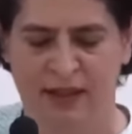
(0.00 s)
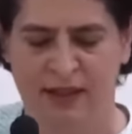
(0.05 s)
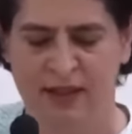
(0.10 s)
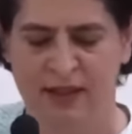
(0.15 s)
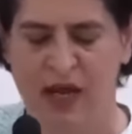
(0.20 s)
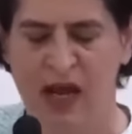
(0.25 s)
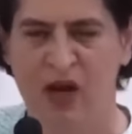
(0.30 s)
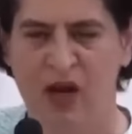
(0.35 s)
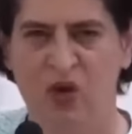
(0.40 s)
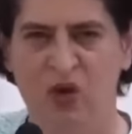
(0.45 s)

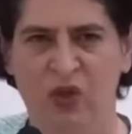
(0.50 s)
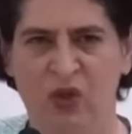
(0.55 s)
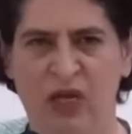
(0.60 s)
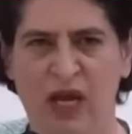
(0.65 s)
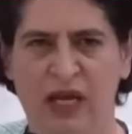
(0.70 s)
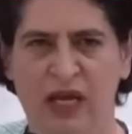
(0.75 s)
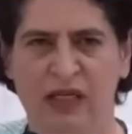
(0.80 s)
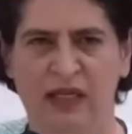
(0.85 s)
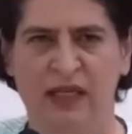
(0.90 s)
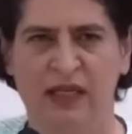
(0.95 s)
राहुल
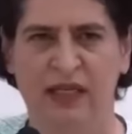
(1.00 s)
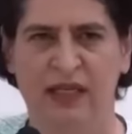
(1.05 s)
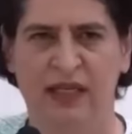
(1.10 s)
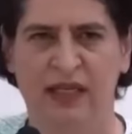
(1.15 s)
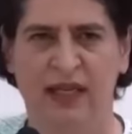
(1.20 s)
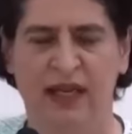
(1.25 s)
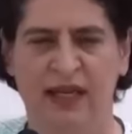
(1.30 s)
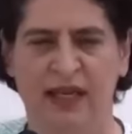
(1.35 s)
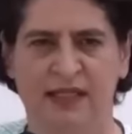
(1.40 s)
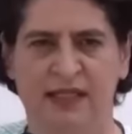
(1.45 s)
गांधी
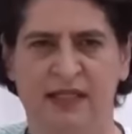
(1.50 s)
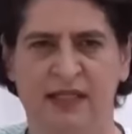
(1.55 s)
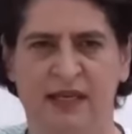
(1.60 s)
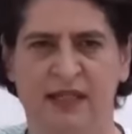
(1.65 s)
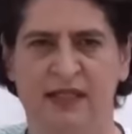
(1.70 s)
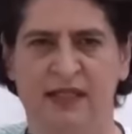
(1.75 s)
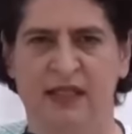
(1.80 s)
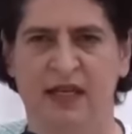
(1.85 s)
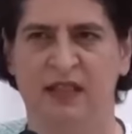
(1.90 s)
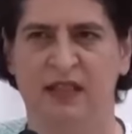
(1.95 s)
के
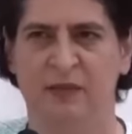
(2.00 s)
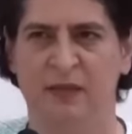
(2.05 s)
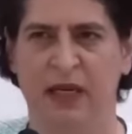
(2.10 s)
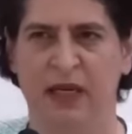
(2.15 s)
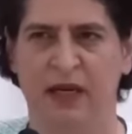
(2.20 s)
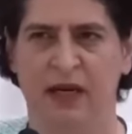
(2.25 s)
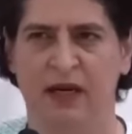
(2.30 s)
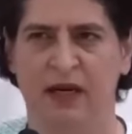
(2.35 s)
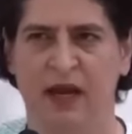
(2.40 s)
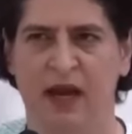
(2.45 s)
संसद में
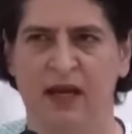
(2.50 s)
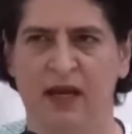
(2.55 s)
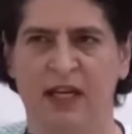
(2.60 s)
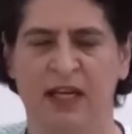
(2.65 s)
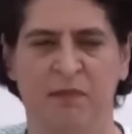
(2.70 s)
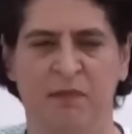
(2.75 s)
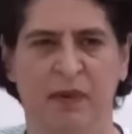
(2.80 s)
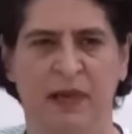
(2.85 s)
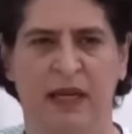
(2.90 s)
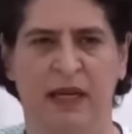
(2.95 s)
अडानी
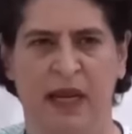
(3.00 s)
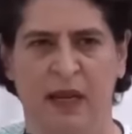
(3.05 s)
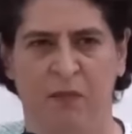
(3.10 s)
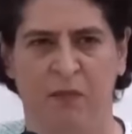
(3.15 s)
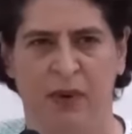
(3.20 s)
पे के